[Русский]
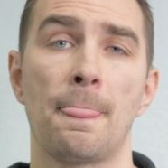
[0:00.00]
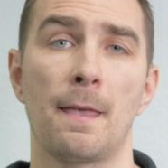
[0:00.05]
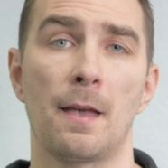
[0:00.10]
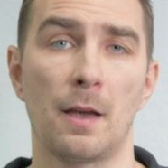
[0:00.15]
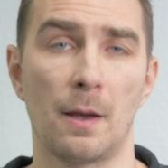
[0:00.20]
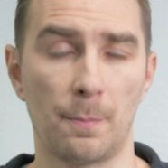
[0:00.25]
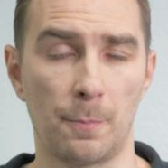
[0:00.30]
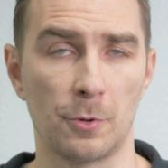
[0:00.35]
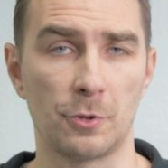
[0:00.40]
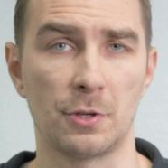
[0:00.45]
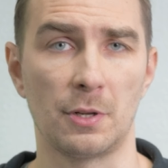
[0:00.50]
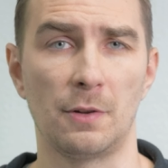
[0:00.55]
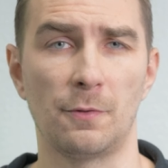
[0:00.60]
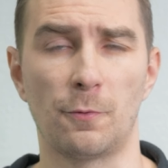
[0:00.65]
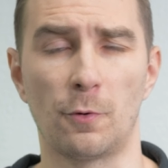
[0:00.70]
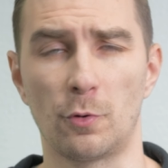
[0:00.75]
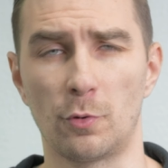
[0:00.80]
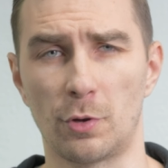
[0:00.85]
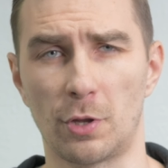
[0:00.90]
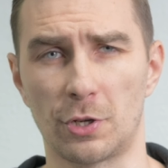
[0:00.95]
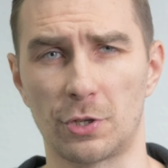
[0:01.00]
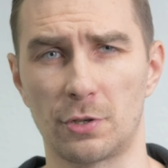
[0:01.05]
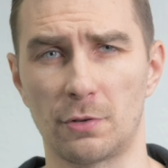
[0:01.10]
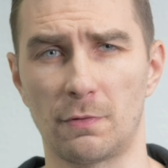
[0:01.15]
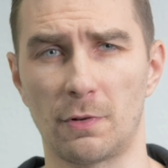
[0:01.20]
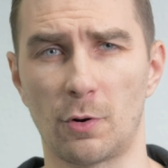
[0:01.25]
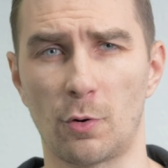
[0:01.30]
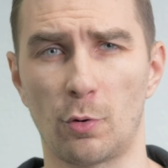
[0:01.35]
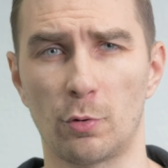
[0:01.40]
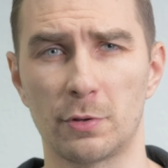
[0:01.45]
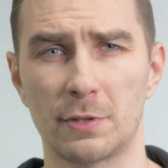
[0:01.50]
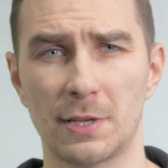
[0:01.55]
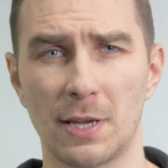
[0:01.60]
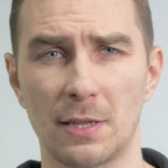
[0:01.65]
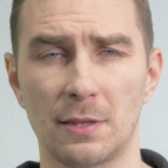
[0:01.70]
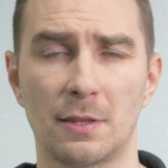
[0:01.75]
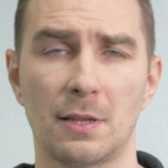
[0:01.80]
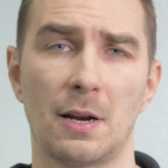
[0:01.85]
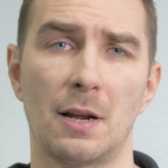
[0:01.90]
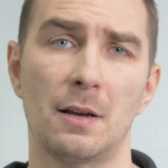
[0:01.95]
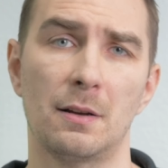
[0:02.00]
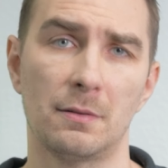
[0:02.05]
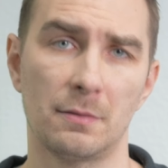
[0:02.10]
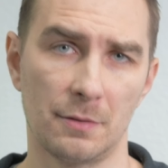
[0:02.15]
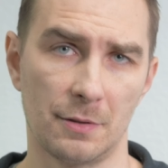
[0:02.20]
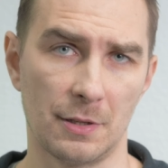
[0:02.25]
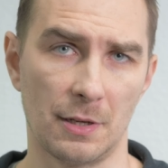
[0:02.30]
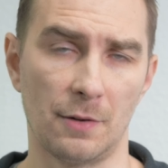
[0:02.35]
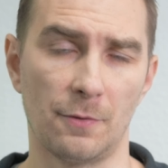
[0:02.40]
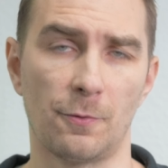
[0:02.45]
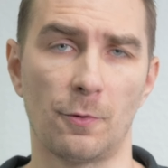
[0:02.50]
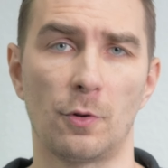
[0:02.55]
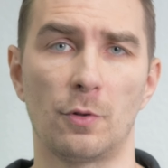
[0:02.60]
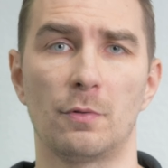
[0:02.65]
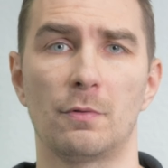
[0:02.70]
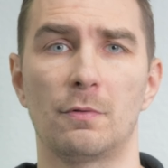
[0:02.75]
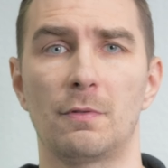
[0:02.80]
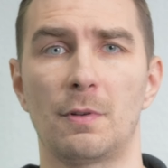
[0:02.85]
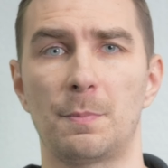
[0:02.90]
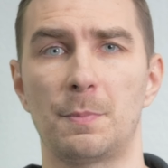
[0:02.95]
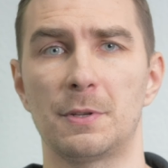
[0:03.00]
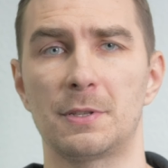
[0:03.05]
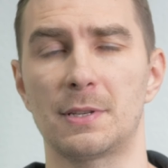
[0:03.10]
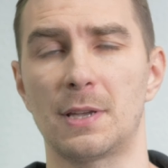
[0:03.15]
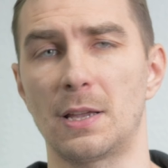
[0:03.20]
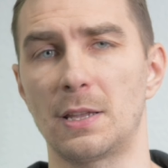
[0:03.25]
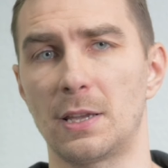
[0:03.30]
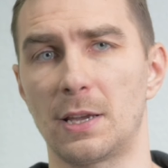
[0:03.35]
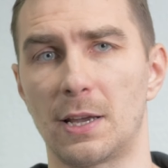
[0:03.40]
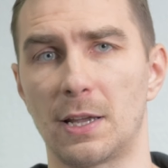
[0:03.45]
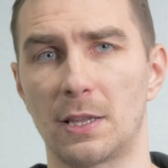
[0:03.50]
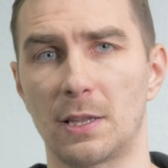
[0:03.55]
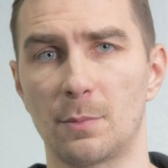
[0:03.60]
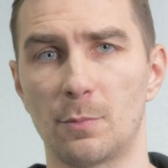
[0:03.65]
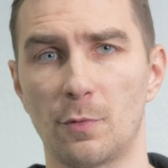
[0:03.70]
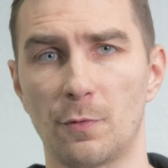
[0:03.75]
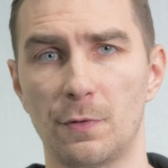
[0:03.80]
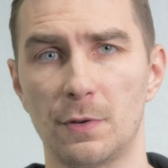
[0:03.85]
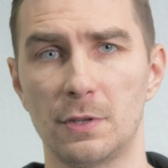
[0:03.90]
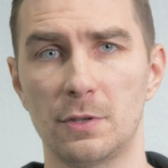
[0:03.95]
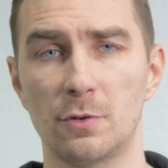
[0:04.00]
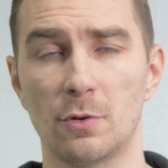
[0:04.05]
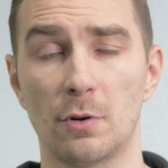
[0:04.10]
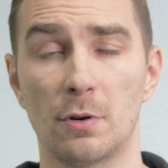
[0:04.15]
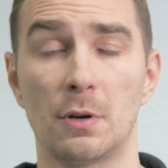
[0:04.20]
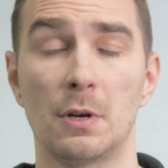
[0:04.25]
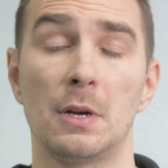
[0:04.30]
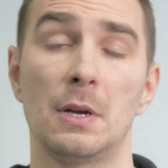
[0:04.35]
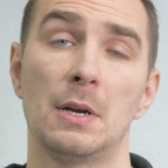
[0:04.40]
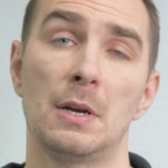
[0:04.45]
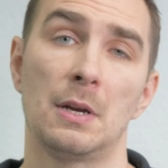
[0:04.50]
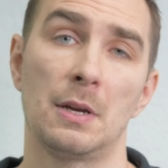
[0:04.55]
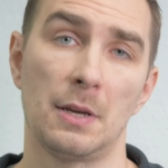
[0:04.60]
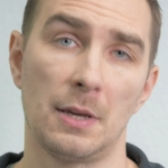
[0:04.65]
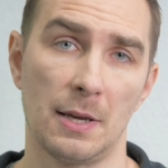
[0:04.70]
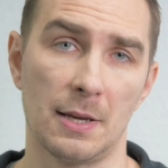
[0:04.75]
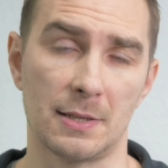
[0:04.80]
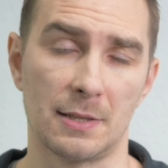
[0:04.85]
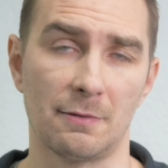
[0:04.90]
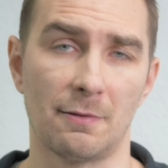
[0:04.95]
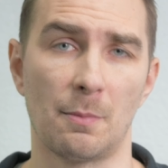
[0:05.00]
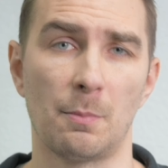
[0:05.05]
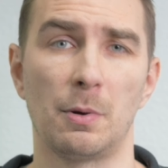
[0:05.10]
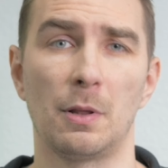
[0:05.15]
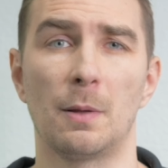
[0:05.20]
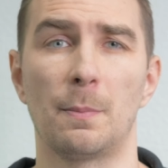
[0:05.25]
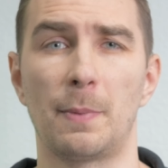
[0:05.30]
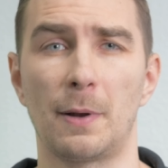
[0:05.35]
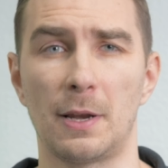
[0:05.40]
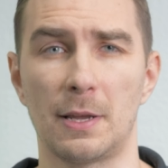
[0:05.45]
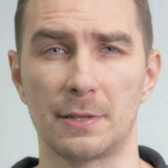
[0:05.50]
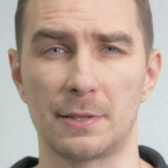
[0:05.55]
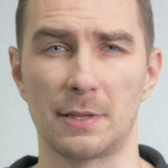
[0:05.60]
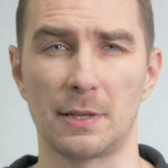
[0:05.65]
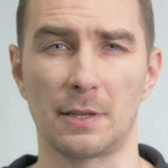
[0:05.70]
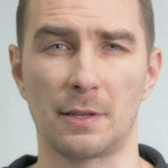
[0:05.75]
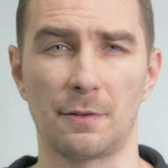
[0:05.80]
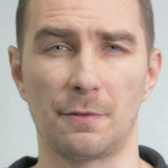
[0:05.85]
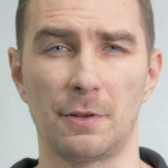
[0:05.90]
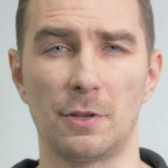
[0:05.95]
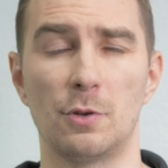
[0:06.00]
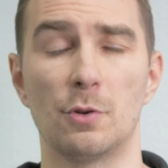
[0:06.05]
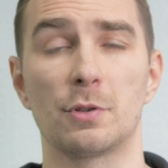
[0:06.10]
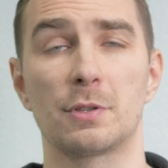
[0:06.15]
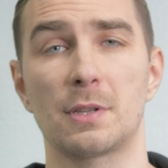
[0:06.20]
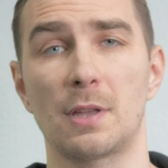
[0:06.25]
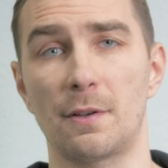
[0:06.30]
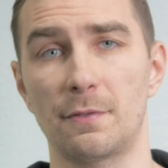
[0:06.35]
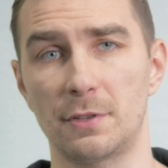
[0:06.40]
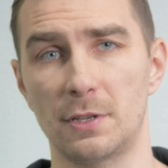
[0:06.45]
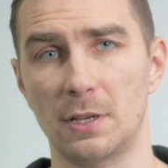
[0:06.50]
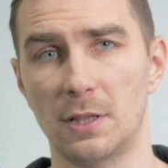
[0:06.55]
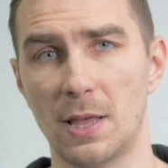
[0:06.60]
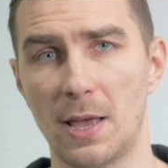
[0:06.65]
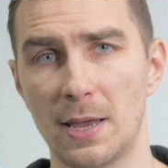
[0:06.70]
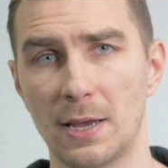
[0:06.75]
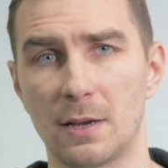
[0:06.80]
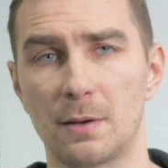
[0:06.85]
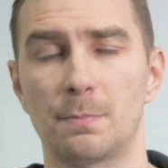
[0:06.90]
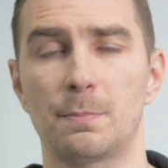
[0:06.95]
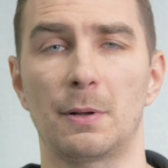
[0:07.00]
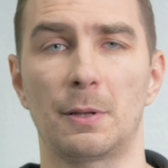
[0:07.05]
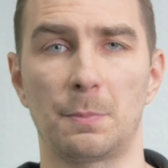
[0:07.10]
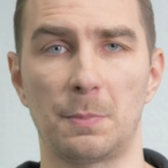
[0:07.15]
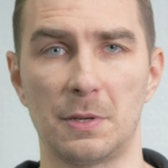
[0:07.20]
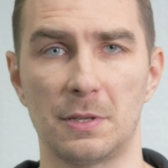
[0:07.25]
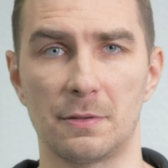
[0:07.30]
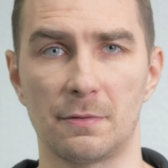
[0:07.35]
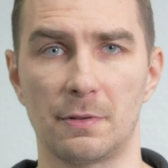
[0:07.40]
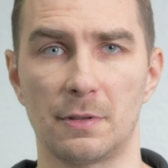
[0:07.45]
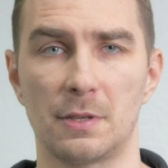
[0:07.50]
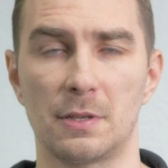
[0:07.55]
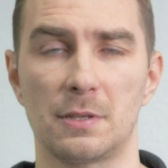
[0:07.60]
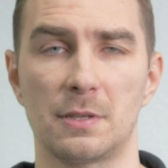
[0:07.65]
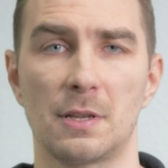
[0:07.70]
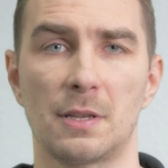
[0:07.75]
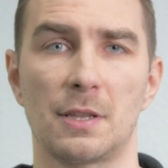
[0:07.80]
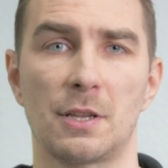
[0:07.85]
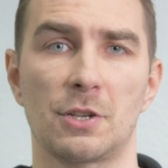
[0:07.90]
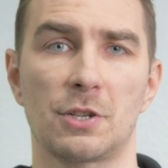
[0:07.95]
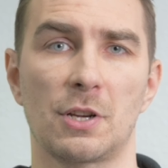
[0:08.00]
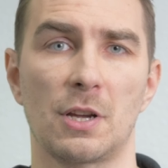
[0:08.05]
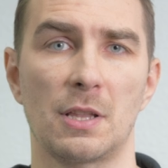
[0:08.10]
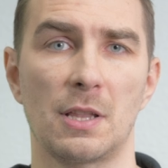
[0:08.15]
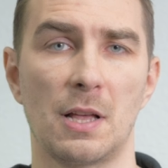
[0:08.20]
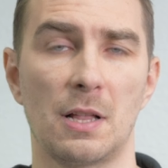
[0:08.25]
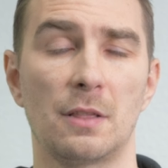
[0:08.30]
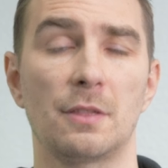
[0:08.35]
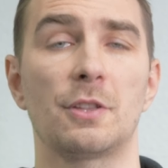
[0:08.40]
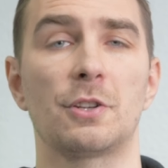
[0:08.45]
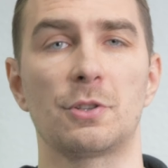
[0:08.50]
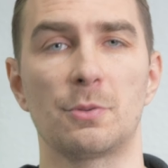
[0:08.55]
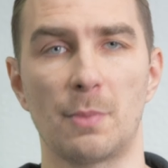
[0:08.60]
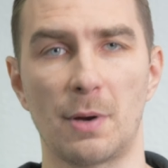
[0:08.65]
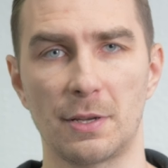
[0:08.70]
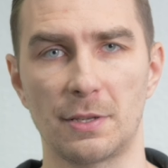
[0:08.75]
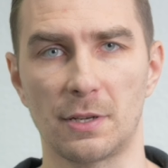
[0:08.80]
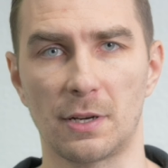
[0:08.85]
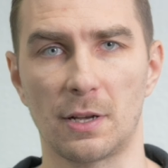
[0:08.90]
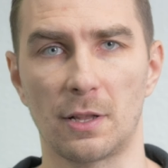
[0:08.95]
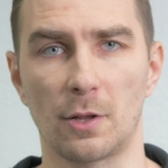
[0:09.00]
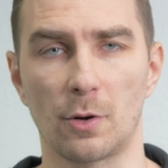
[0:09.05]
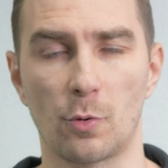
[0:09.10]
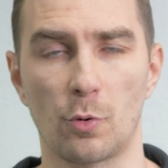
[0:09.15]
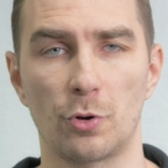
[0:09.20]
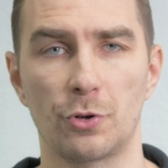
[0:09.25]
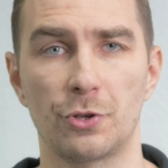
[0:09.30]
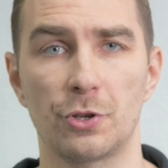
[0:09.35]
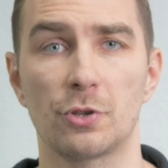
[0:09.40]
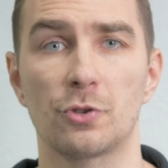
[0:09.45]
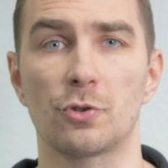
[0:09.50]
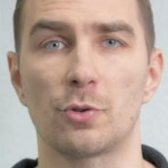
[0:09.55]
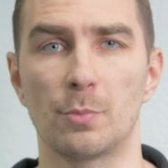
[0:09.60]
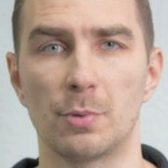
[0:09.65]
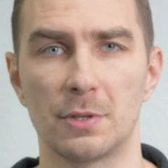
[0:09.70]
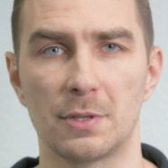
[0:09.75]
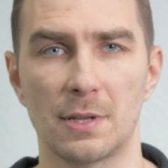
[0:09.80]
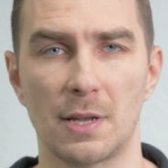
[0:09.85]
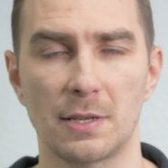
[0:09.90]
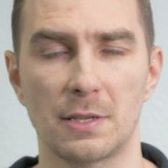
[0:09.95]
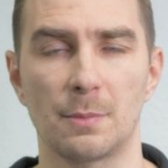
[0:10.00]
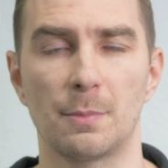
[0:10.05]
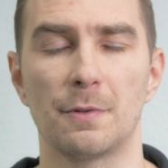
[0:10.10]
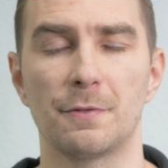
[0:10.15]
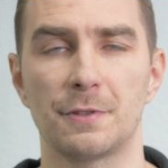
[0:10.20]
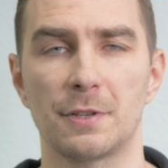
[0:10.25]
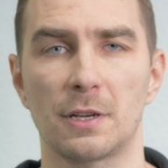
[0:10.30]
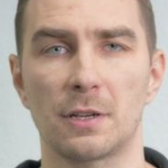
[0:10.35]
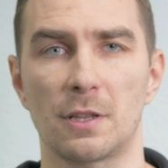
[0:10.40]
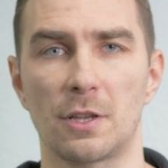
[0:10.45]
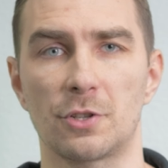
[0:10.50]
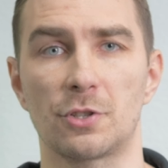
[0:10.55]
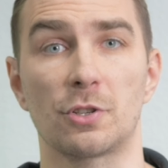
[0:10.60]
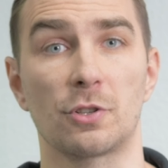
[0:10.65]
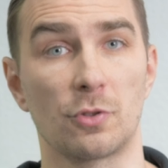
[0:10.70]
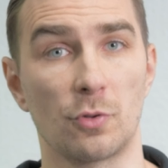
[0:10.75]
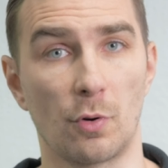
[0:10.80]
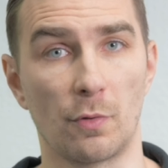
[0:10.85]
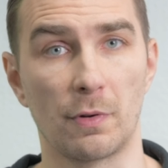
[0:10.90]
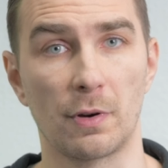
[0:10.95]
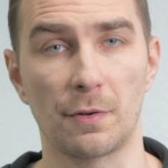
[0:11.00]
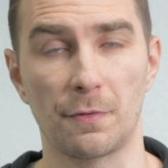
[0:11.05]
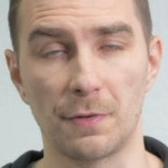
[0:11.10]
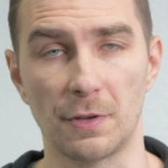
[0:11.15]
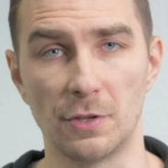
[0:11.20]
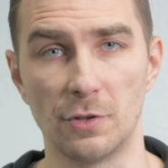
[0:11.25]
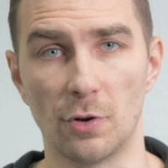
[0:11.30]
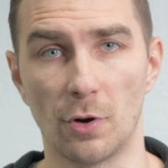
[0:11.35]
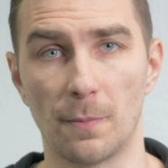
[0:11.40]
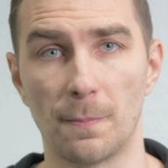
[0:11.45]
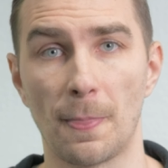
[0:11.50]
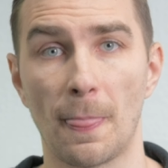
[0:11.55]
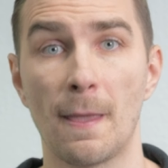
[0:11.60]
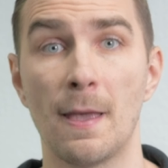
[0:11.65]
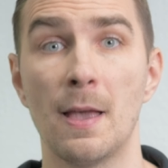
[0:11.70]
э, по телефону нашего колл-центра. Телефон в описании к этому видео. Если вам было полезно это видео, ставьте лайк, подписывайтесь на наш канал, нажимайте колокольчик, чтобы знать обо всех наших новых видео.